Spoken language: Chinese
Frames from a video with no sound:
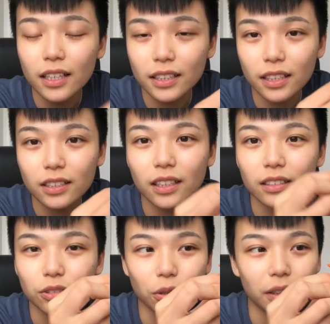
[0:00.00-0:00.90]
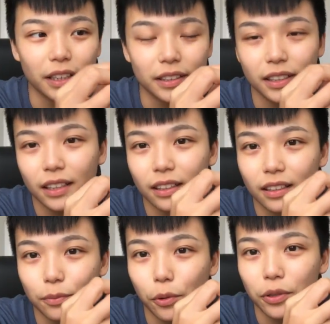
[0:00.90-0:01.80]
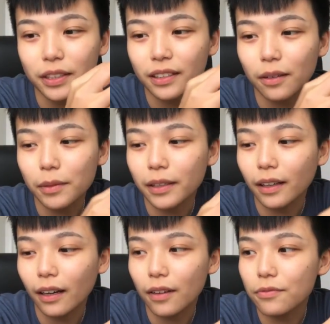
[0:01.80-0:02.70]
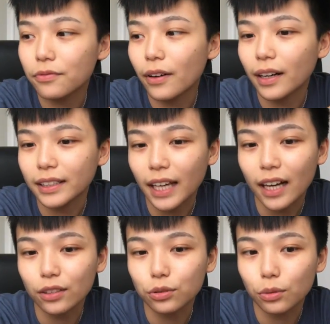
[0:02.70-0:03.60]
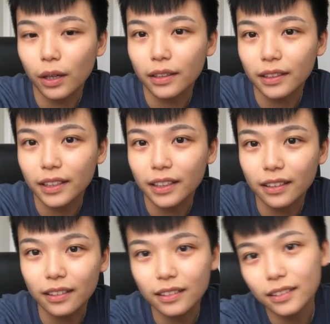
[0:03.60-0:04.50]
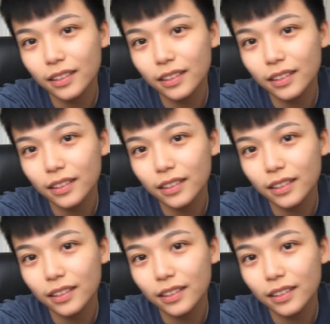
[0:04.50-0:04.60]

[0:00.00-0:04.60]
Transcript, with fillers: 在厕所粘在那个玻璃上面拿来放牙刷的一个